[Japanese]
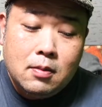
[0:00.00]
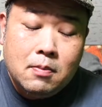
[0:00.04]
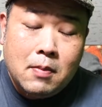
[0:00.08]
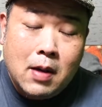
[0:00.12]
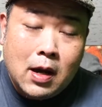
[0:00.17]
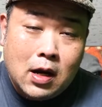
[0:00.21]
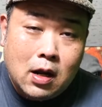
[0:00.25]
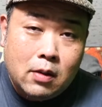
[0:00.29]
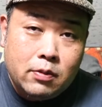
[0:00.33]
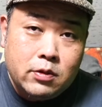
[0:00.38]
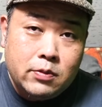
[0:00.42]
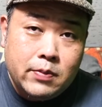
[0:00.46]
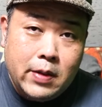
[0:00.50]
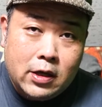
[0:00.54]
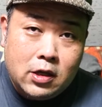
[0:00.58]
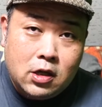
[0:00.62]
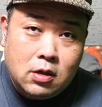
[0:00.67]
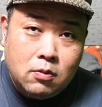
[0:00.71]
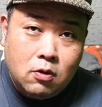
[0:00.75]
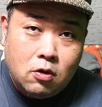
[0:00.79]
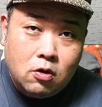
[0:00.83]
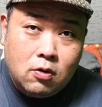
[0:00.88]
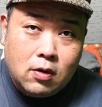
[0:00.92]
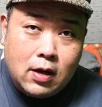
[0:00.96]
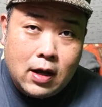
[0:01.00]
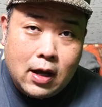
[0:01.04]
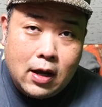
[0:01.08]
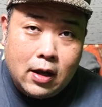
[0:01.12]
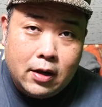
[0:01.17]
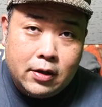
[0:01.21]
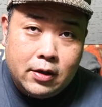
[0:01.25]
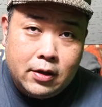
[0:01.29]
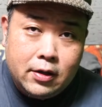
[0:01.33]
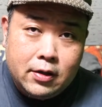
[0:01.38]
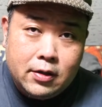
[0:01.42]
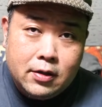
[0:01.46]
学ぶべきものがあ
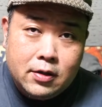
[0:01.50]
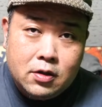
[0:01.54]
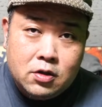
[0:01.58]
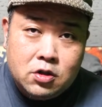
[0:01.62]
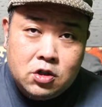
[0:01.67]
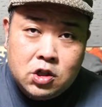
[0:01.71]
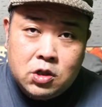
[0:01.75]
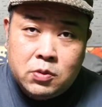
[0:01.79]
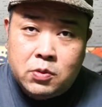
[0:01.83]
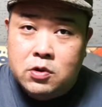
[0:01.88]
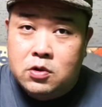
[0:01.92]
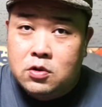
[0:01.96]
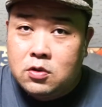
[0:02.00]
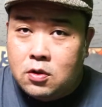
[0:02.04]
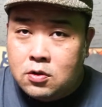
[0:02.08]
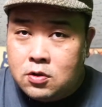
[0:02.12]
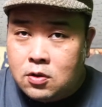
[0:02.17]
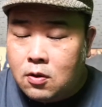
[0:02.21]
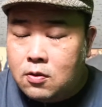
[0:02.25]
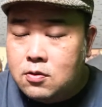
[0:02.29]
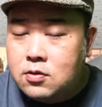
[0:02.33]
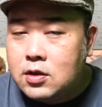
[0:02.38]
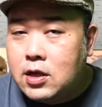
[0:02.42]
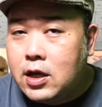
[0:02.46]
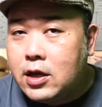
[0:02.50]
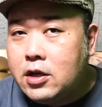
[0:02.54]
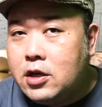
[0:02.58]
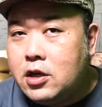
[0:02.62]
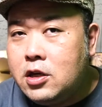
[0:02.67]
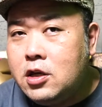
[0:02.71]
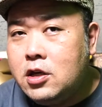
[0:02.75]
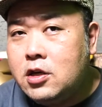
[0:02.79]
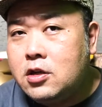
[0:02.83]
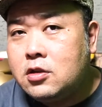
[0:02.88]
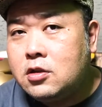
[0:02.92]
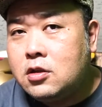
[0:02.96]
り、自分の存在
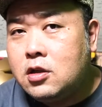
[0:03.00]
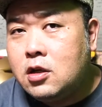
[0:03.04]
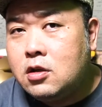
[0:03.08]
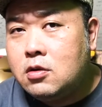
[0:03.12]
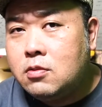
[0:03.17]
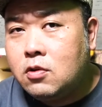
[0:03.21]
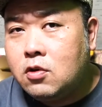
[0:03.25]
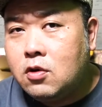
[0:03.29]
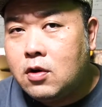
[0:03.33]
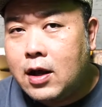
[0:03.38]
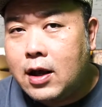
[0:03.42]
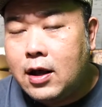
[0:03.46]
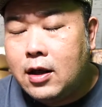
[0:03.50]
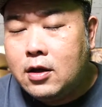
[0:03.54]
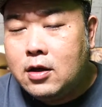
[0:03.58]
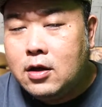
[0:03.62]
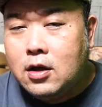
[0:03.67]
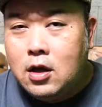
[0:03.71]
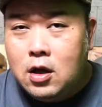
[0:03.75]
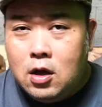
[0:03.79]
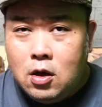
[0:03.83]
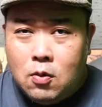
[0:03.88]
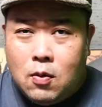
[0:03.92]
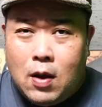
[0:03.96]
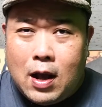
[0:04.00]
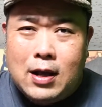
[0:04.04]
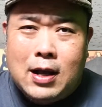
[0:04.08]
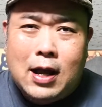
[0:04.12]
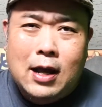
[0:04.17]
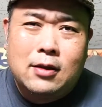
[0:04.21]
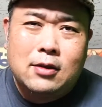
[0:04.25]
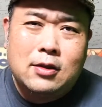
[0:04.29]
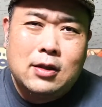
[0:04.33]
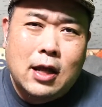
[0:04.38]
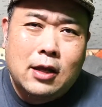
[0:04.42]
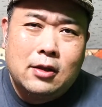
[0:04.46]
意義っていうものが分
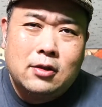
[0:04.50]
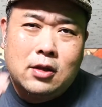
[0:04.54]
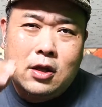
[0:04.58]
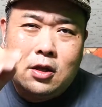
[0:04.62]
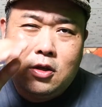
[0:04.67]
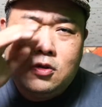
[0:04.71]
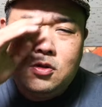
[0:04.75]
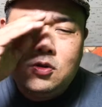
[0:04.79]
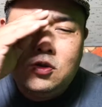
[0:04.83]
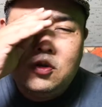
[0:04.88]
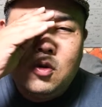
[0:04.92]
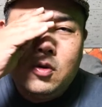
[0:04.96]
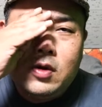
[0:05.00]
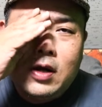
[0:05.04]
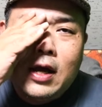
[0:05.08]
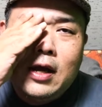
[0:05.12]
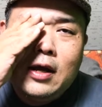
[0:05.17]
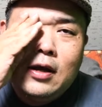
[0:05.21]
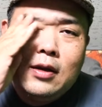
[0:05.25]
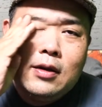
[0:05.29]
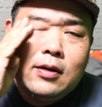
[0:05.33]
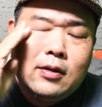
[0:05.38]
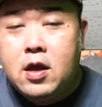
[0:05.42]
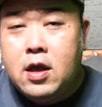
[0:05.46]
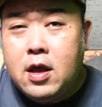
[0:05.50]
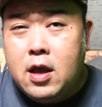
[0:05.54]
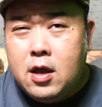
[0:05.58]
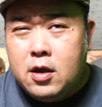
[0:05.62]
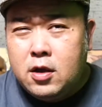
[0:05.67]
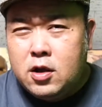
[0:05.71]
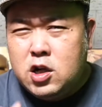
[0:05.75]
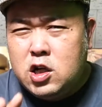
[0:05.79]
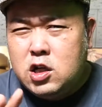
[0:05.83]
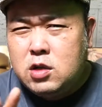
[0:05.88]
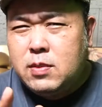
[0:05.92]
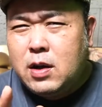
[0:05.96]
かったっていうような。
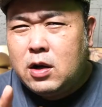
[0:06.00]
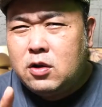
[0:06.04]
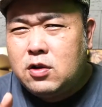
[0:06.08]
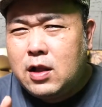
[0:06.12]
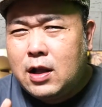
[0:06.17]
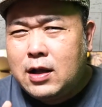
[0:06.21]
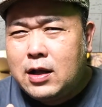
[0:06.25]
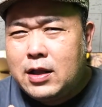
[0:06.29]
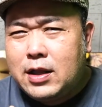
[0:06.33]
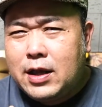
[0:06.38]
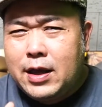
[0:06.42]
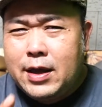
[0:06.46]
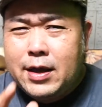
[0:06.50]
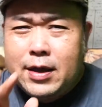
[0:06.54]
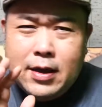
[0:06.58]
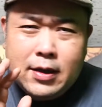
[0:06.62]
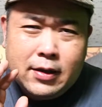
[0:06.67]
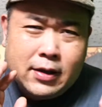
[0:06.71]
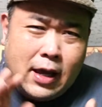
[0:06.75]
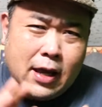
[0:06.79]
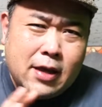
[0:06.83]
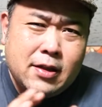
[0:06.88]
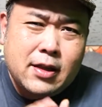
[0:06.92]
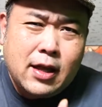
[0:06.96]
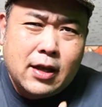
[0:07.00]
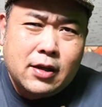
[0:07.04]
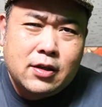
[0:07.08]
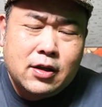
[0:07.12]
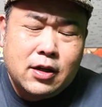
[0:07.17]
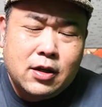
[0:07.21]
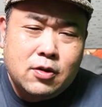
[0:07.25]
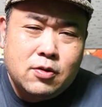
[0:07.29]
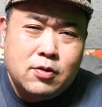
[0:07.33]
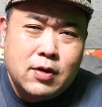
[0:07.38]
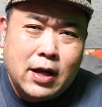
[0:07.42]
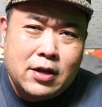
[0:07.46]
車の中で
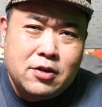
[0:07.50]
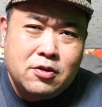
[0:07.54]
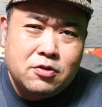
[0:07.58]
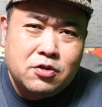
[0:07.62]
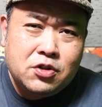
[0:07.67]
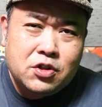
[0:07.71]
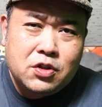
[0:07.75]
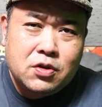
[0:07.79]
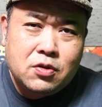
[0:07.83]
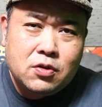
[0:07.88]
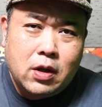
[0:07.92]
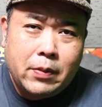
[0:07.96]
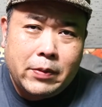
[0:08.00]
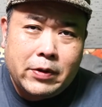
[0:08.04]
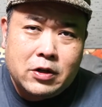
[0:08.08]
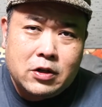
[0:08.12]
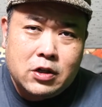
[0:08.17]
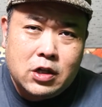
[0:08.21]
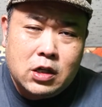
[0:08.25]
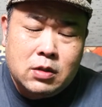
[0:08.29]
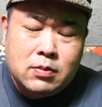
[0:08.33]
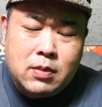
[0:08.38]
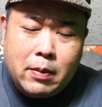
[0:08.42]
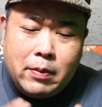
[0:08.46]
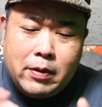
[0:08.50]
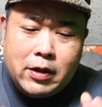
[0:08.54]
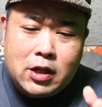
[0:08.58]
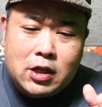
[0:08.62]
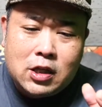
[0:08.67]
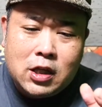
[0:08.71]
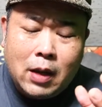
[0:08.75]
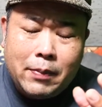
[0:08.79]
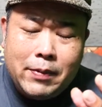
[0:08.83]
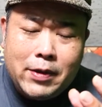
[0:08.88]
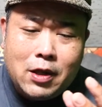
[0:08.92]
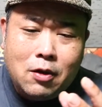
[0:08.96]
ケンタッキーフライドチキンを食べる、今まで
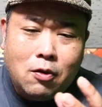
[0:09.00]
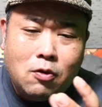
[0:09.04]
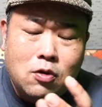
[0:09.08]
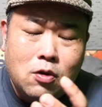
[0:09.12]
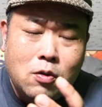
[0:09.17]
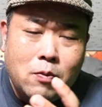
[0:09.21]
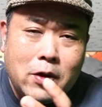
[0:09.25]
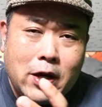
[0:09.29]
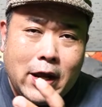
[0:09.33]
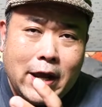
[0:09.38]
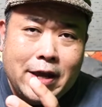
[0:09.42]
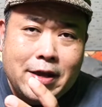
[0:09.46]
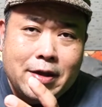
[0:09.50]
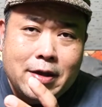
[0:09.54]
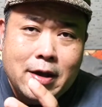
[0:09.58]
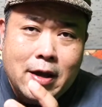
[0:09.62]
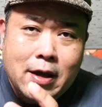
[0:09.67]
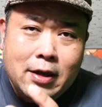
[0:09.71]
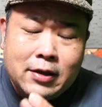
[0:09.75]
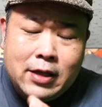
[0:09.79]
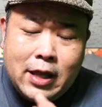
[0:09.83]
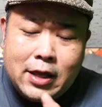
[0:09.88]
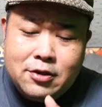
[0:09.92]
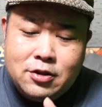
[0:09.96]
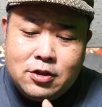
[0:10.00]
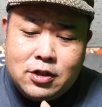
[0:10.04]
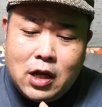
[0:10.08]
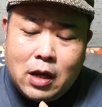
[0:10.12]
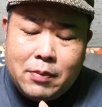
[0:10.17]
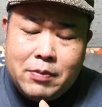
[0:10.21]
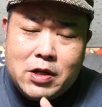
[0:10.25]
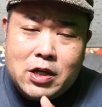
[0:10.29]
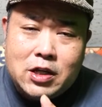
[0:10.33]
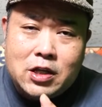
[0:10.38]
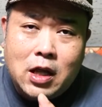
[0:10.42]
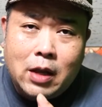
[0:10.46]
食べたこともない、手づか
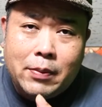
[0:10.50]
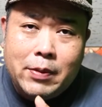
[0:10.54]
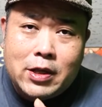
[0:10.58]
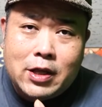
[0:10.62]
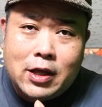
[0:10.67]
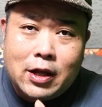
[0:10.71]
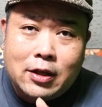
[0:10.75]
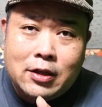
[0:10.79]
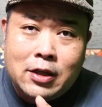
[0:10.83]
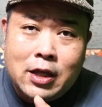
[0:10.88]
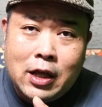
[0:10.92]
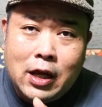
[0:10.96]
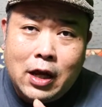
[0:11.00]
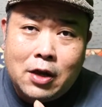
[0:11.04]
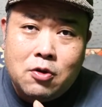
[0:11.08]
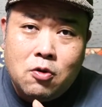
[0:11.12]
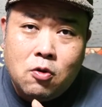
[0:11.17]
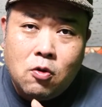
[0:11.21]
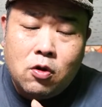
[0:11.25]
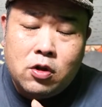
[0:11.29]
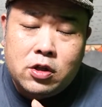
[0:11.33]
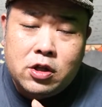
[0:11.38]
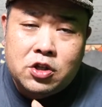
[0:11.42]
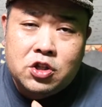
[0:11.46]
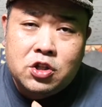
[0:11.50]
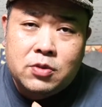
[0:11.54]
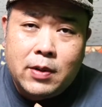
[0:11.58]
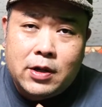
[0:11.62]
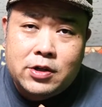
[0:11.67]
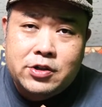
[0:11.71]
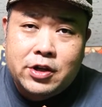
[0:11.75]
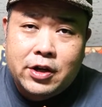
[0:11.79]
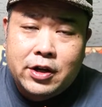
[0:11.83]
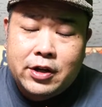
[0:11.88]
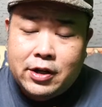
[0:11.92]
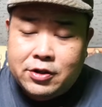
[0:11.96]
みで食べたら手が汚れてしまう
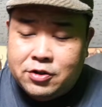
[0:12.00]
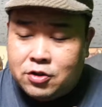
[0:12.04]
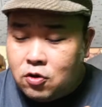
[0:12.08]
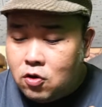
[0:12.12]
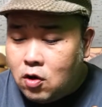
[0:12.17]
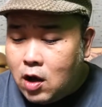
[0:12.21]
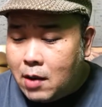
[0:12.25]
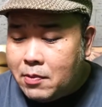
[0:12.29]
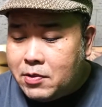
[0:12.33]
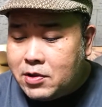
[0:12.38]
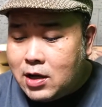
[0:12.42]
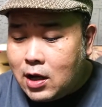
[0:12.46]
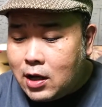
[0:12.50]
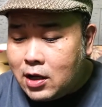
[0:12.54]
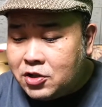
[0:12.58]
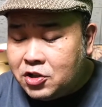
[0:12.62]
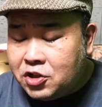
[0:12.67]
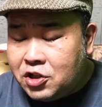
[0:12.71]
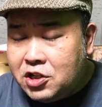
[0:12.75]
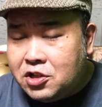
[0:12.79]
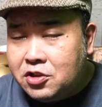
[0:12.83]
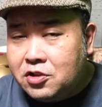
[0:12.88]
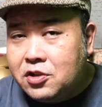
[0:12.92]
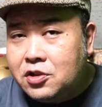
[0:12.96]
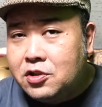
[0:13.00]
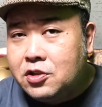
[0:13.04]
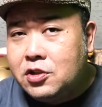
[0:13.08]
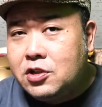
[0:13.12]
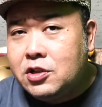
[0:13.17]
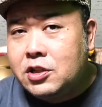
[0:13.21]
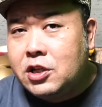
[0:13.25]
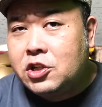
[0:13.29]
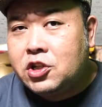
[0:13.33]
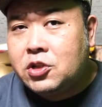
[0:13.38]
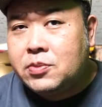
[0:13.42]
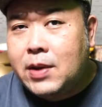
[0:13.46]
じゃないか、その油がシーツについ
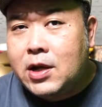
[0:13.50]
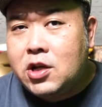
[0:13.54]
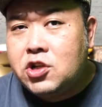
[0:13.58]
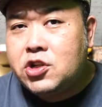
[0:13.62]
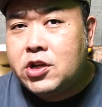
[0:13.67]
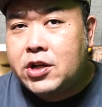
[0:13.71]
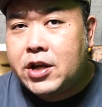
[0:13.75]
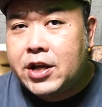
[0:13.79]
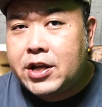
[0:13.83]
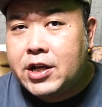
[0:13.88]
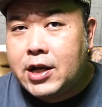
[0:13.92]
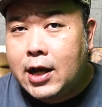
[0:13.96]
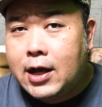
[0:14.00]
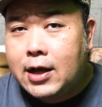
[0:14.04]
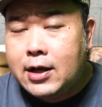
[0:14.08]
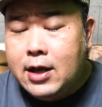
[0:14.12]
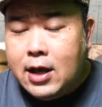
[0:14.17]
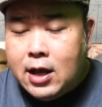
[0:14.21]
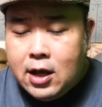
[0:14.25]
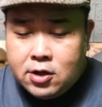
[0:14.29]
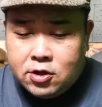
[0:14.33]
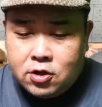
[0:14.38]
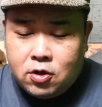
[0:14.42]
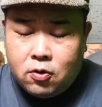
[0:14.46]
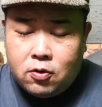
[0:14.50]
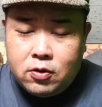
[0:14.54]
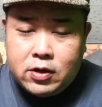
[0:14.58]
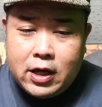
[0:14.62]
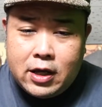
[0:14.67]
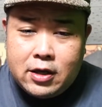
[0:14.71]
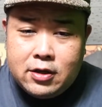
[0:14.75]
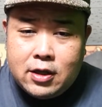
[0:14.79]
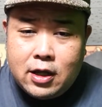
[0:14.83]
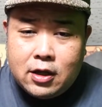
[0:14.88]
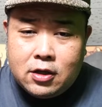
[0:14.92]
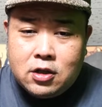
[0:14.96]
てしまうじゃないか、その
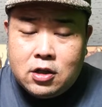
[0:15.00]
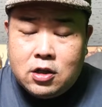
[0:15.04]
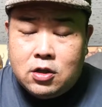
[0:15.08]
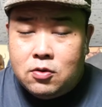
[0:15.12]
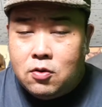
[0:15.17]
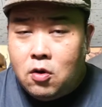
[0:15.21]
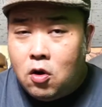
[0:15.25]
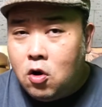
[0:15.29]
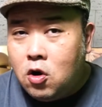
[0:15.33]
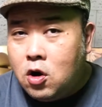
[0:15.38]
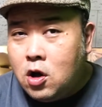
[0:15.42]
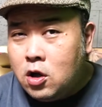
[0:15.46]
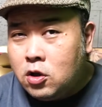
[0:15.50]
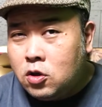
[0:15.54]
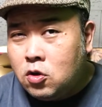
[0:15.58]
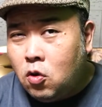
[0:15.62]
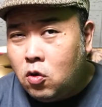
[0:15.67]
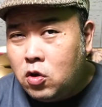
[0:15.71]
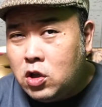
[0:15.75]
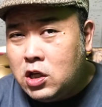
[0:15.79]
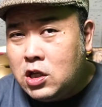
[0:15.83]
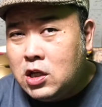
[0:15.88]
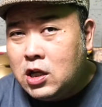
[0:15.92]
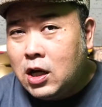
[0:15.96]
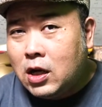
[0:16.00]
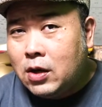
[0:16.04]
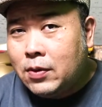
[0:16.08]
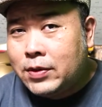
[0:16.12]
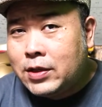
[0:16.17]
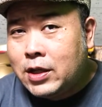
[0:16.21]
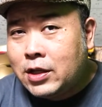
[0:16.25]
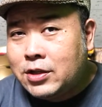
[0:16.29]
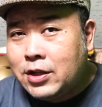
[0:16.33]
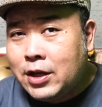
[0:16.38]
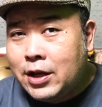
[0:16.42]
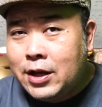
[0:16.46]
ケンタッキーをトニーから
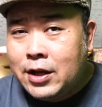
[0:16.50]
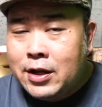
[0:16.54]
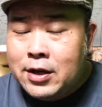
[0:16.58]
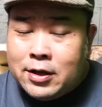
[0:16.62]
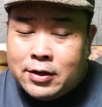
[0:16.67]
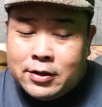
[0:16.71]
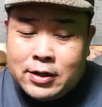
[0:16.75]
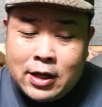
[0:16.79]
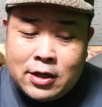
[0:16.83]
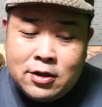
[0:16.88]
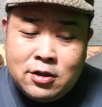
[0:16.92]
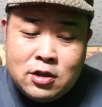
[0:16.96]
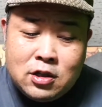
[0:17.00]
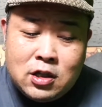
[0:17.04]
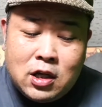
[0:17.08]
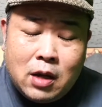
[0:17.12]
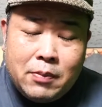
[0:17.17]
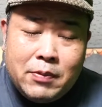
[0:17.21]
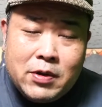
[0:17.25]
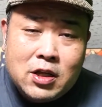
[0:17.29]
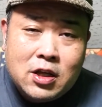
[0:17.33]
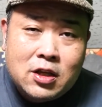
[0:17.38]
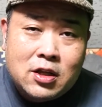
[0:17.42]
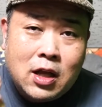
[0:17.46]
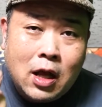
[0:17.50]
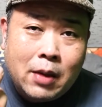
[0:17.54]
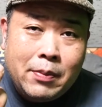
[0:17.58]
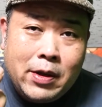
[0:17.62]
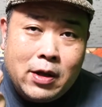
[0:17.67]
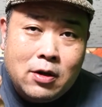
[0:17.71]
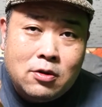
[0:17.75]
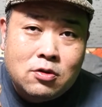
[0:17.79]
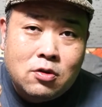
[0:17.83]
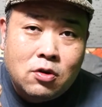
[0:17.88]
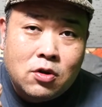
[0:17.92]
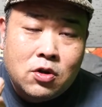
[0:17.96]
渡され手づかみで食べ
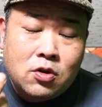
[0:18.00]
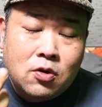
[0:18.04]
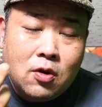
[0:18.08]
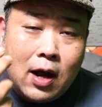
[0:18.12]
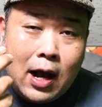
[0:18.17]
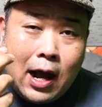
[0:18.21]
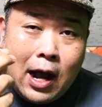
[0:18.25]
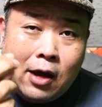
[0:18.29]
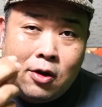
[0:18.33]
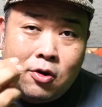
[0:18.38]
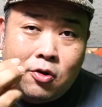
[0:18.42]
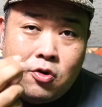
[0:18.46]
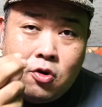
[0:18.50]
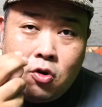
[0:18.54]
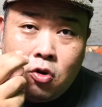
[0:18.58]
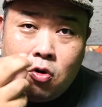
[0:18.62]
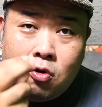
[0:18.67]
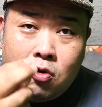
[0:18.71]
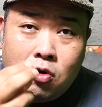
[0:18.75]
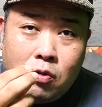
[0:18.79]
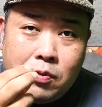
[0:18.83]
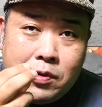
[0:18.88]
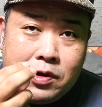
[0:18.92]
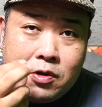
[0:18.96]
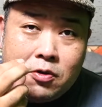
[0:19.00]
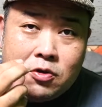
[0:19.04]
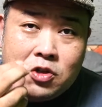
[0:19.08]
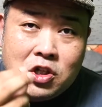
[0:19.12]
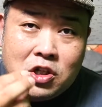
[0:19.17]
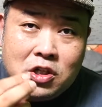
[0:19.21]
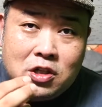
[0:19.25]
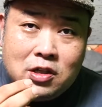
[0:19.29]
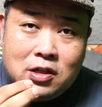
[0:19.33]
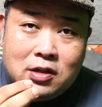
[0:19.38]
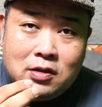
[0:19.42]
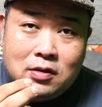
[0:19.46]
る時のあの喜びの
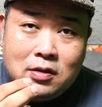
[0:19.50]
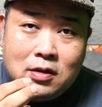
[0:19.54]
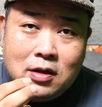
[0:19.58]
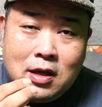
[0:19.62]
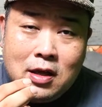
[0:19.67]
シーン、